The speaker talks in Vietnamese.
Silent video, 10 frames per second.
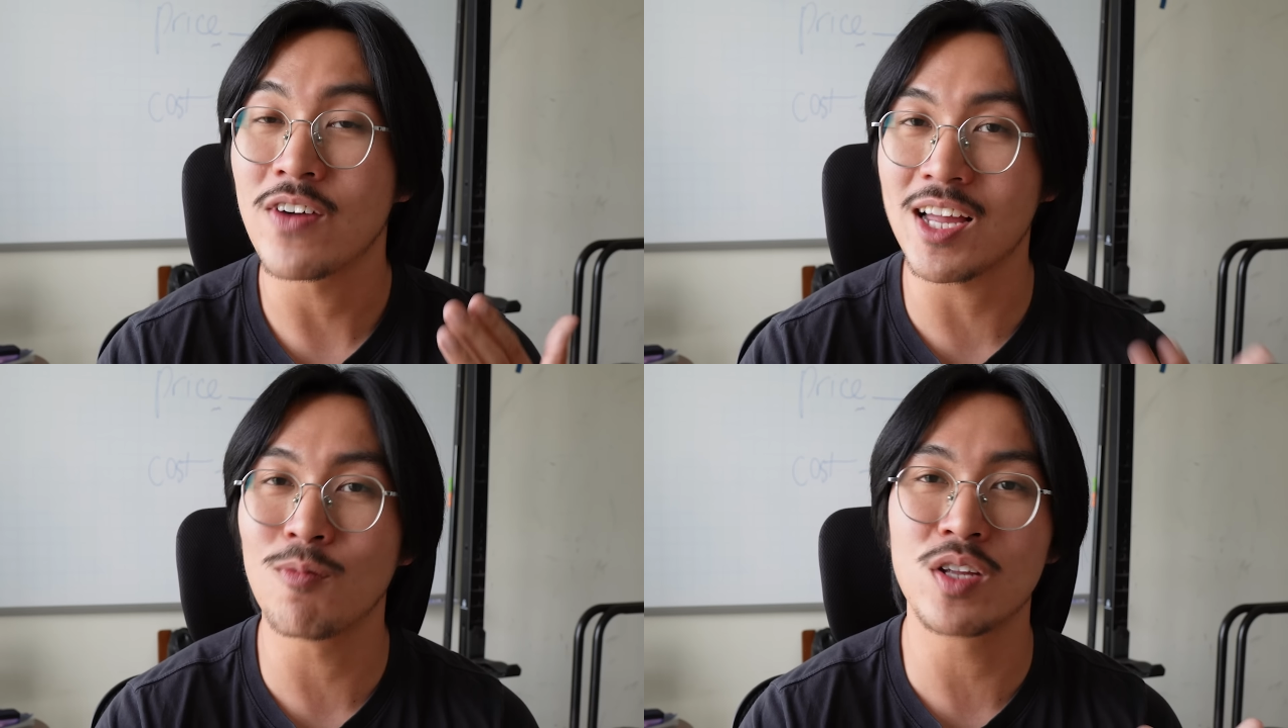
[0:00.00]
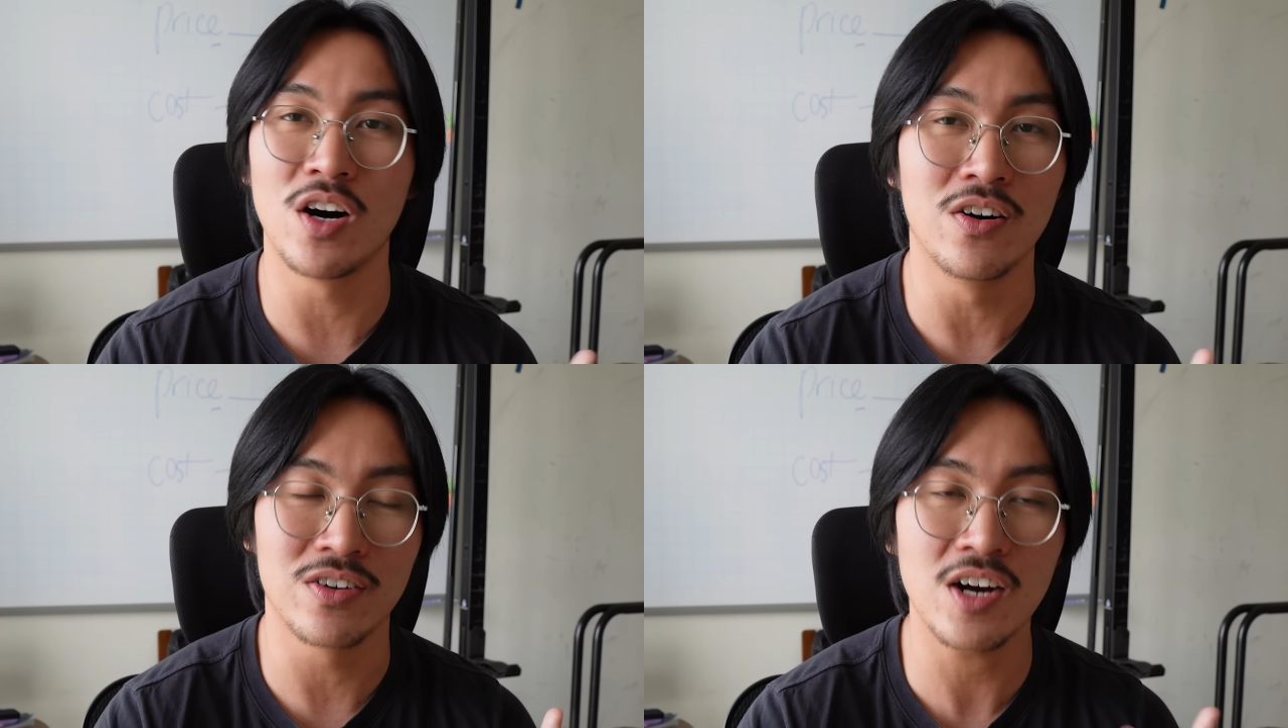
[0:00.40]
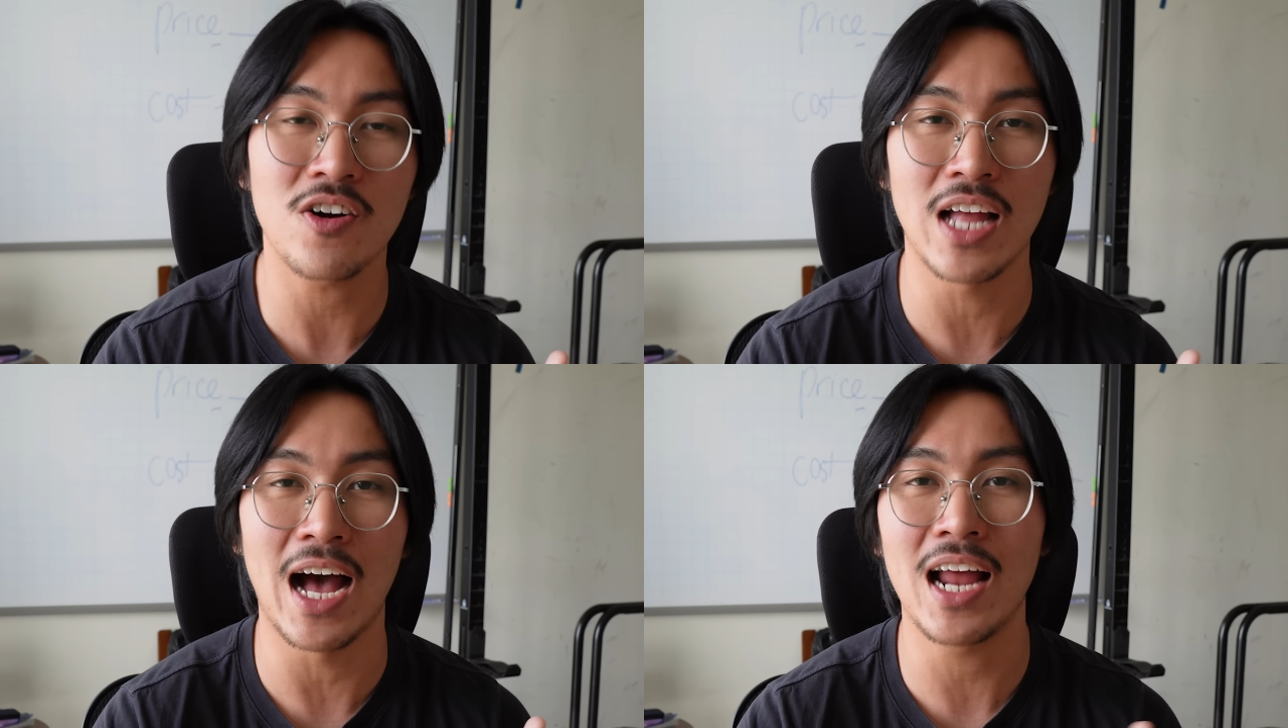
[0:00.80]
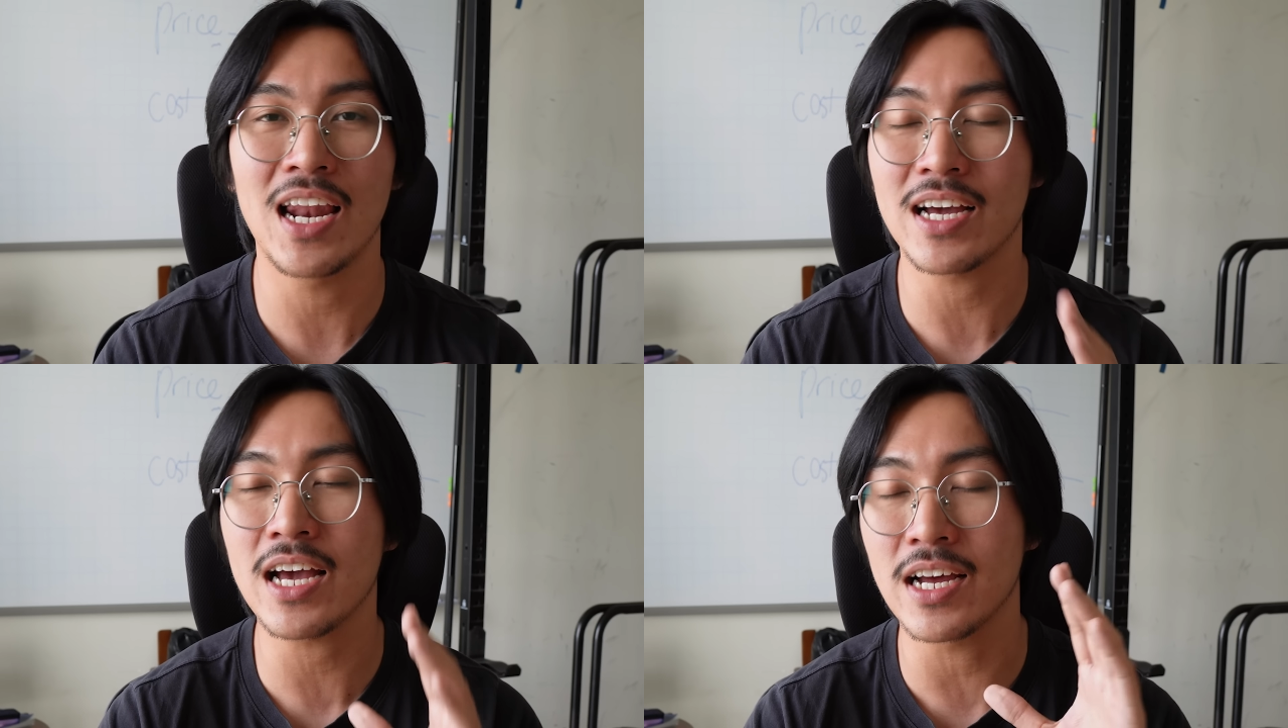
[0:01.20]
Và thông thường rất có thể
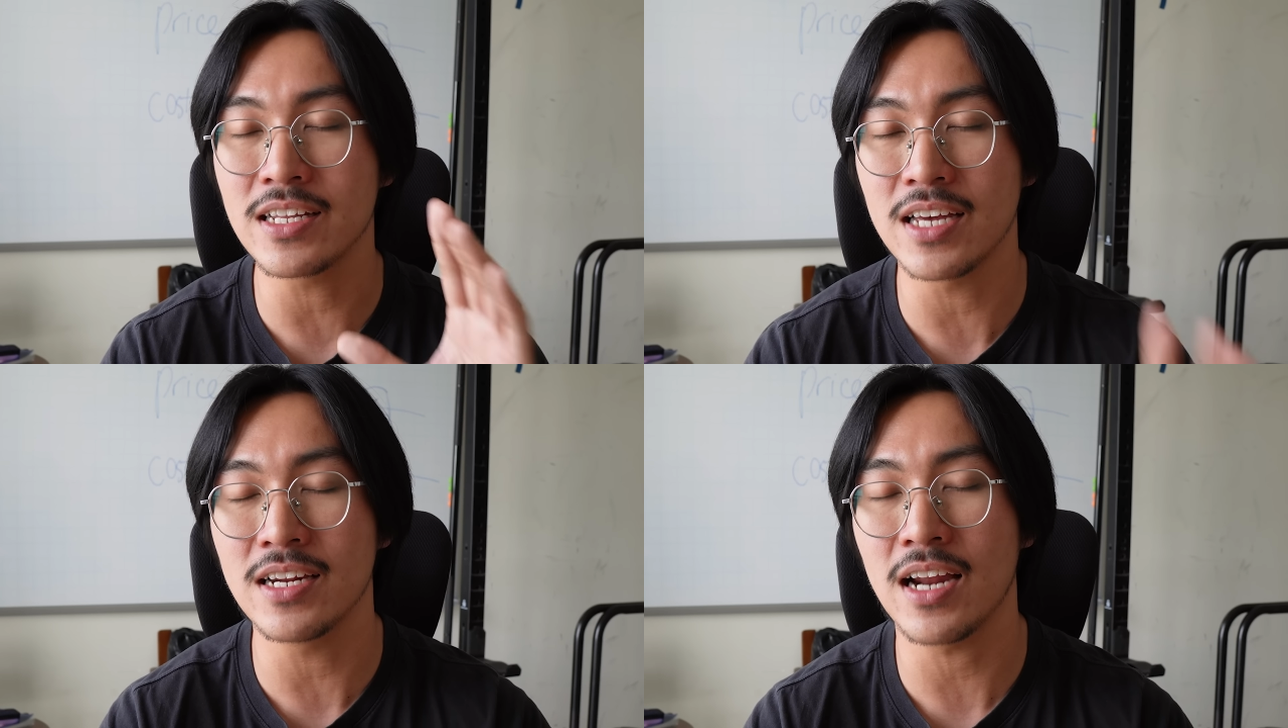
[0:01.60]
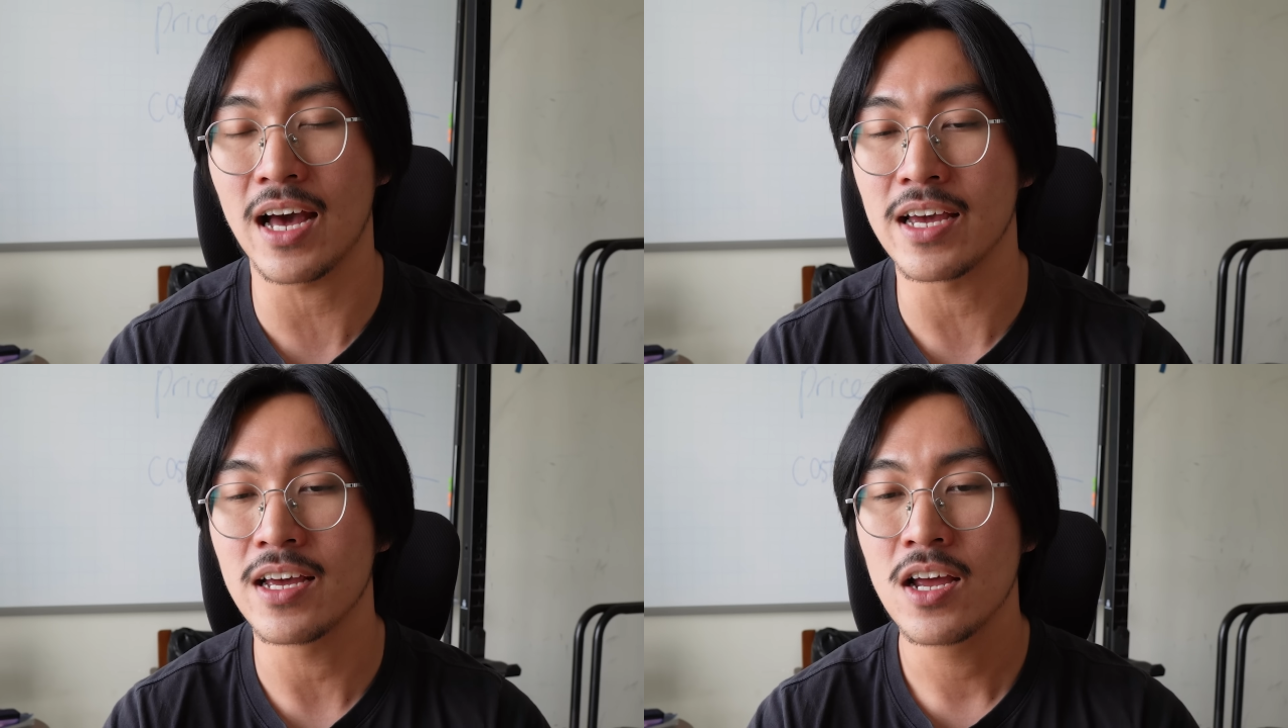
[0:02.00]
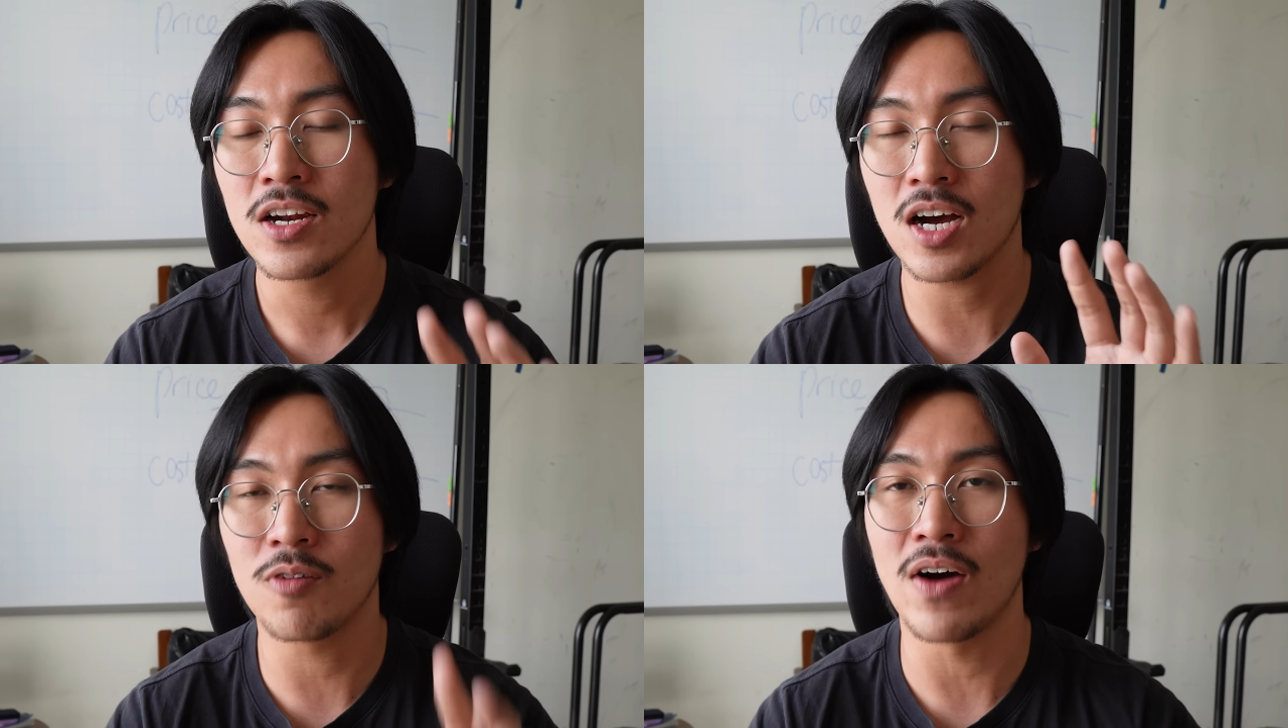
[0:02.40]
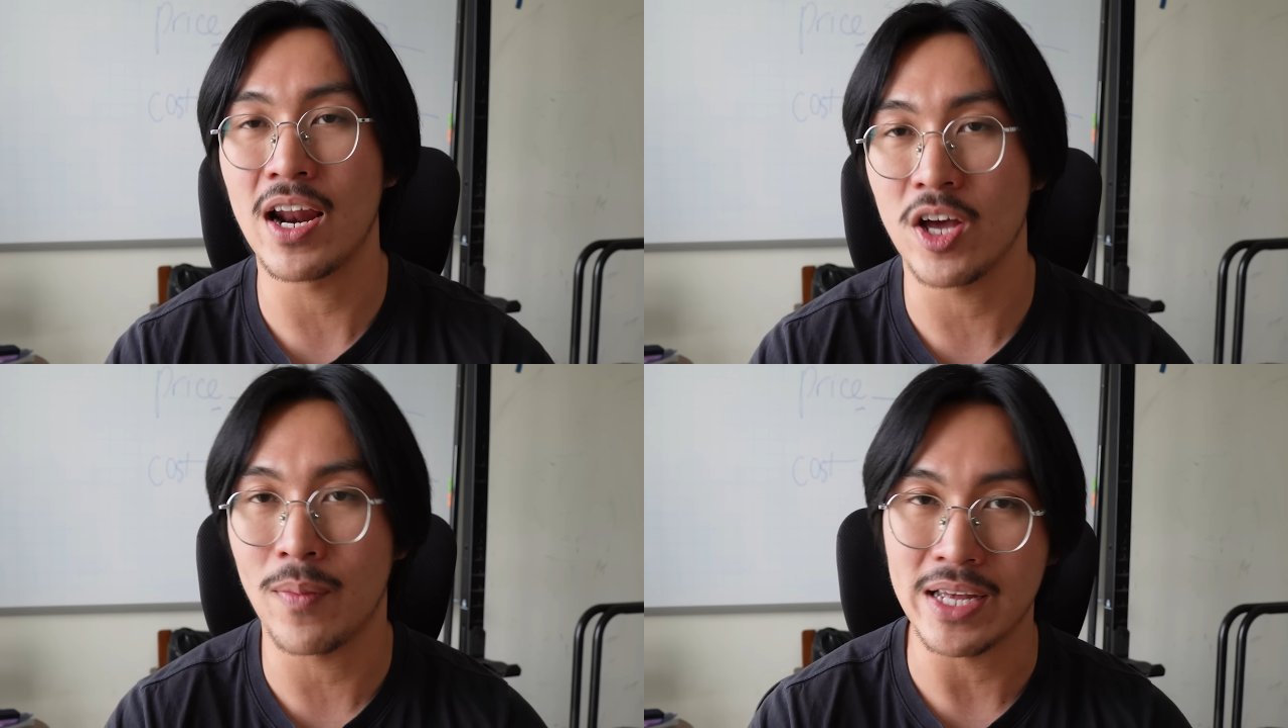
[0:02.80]
là cái kênh chính này nó không phải
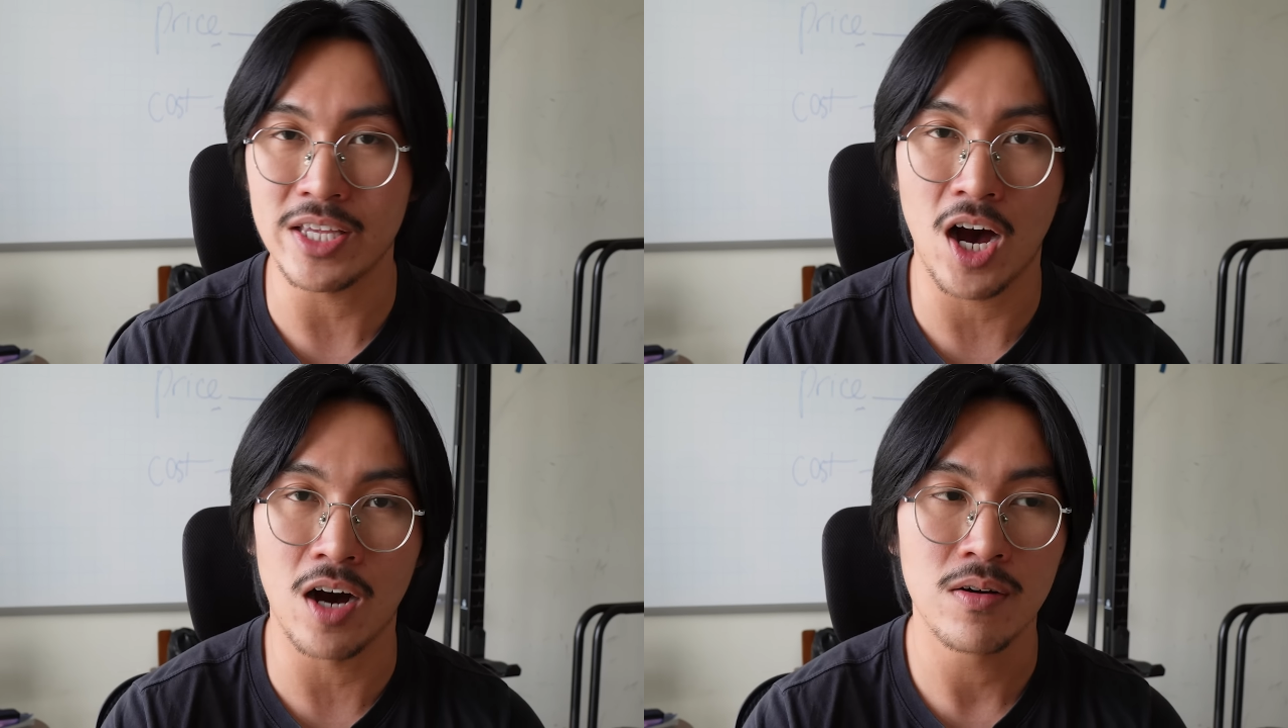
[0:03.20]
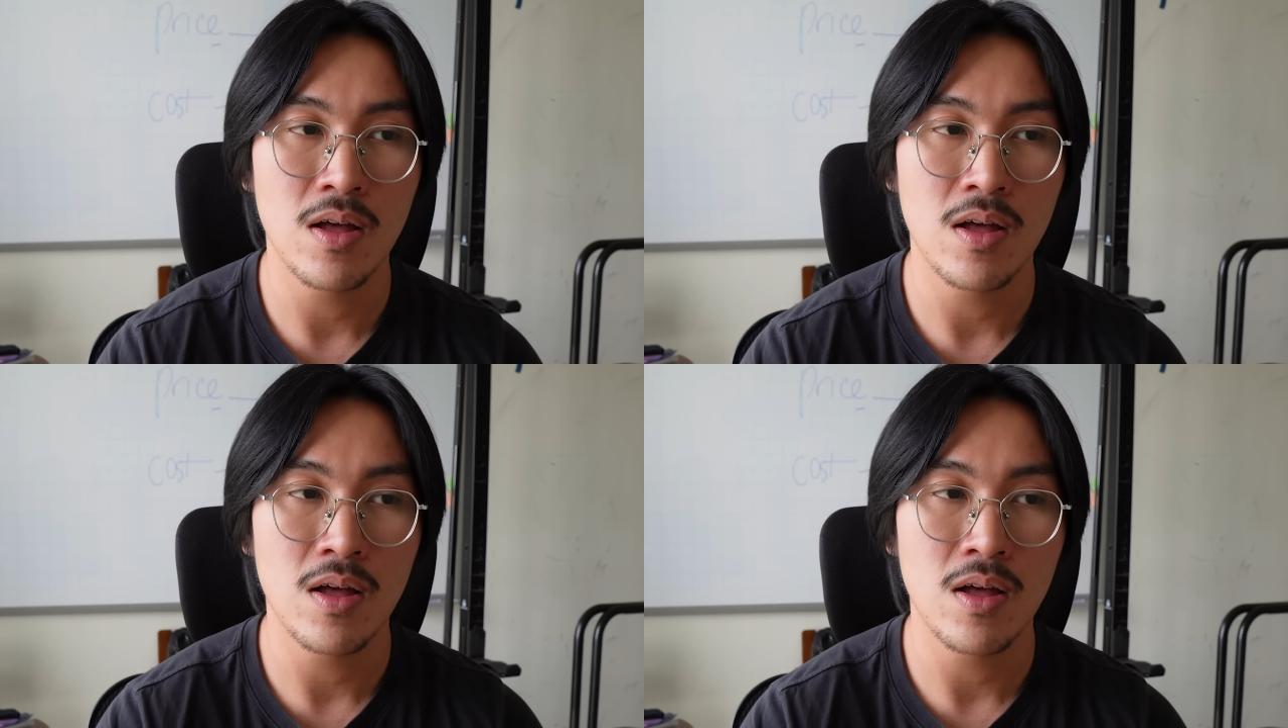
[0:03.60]
là do bạn chọn,